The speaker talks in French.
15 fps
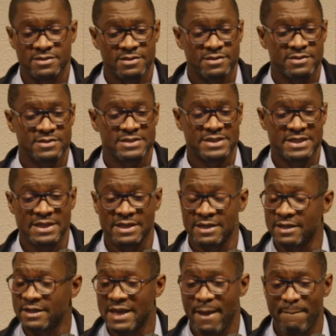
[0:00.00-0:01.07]
c'est
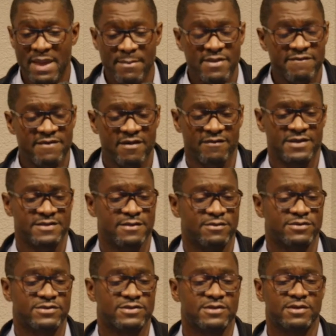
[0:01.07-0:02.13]
la même
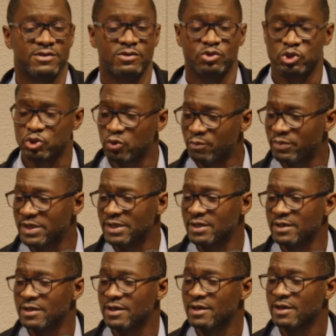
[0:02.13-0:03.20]
effervescence, shopping,
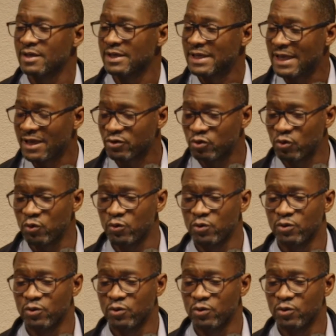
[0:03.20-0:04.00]
cadeaux,